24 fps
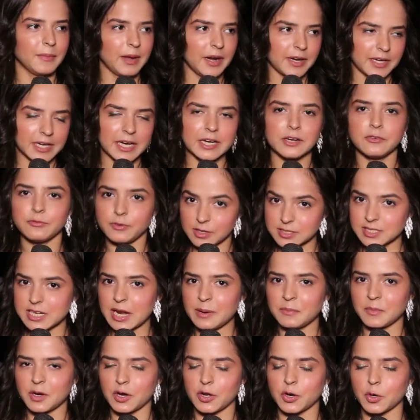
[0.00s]
मैं अटेंड फर्स्ट
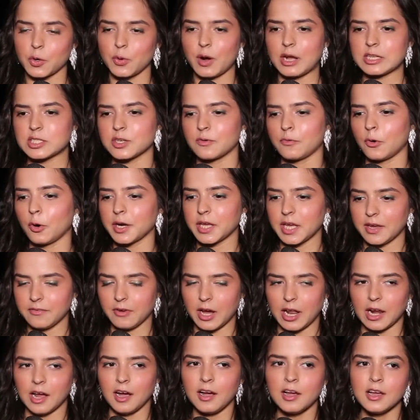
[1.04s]
टाइम कर रही हूँ आज अवार्ड ये
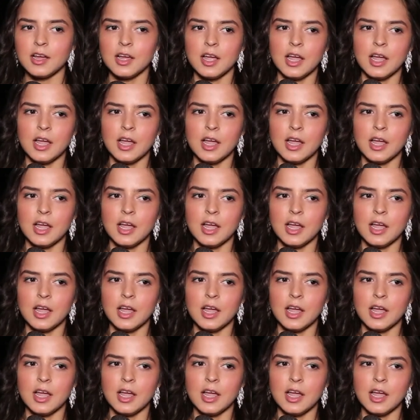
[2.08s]
वाला